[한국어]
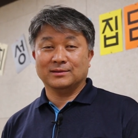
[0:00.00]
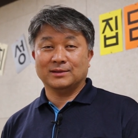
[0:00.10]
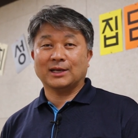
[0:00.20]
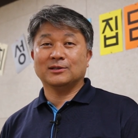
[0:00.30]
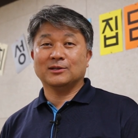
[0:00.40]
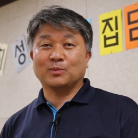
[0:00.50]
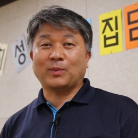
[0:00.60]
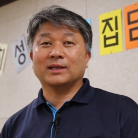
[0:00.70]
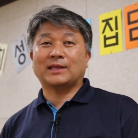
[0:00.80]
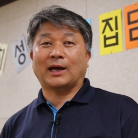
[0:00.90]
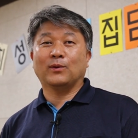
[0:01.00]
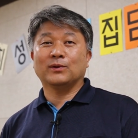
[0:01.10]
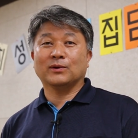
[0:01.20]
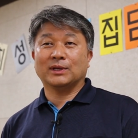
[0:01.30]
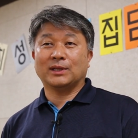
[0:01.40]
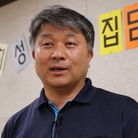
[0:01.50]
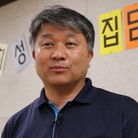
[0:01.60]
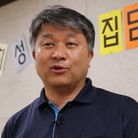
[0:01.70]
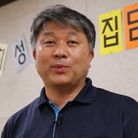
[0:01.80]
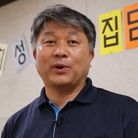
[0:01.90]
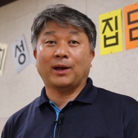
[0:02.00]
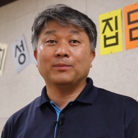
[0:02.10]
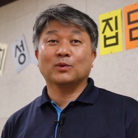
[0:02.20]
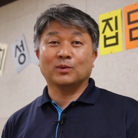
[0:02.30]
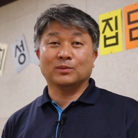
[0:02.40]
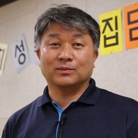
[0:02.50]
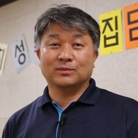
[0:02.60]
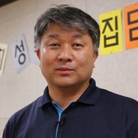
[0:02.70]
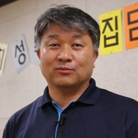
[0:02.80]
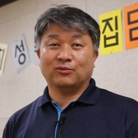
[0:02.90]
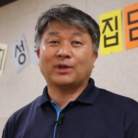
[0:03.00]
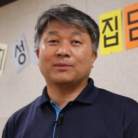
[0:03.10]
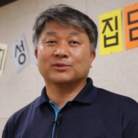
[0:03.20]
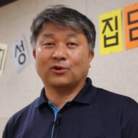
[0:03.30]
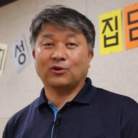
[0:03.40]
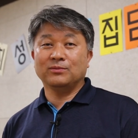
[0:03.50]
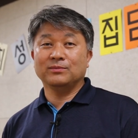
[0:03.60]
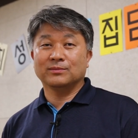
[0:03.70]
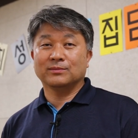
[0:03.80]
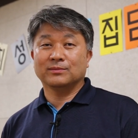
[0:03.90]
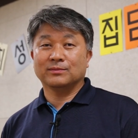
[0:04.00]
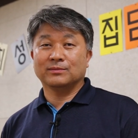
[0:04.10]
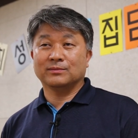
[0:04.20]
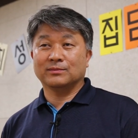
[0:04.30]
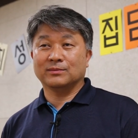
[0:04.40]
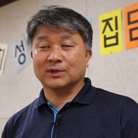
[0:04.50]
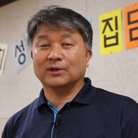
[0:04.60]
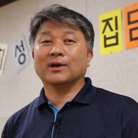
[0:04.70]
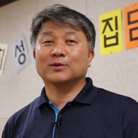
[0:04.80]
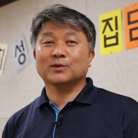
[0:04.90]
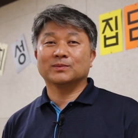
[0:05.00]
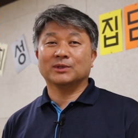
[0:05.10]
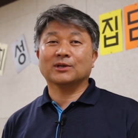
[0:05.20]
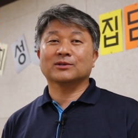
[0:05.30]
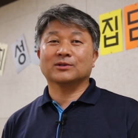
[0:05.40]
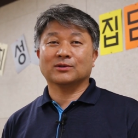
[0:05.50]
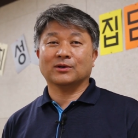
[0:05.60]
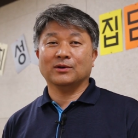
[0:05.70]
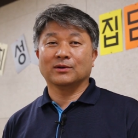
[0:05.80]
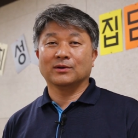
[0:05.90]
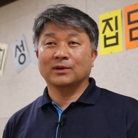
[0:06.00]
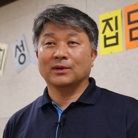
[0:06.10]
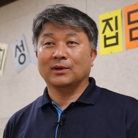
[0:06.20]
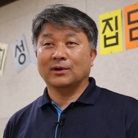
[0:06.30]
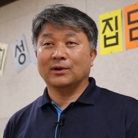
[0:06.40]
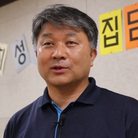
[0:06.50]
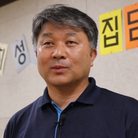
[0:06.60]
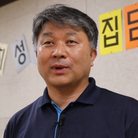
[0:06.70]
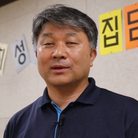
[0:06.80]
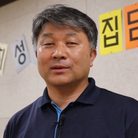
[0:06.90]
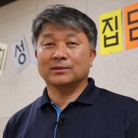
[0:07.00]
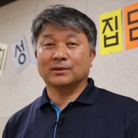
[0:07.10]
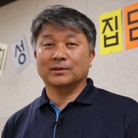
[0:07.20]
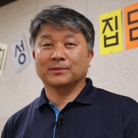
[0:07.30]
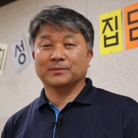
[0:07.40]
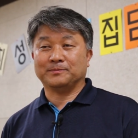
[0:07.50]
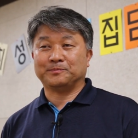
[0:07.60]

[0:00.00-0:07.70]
얘기들이 좀 많이 나오는 거에 대한 불편함 또는 부담스러움 음, 그런 게 좀 느껴져서 어, 정말 어,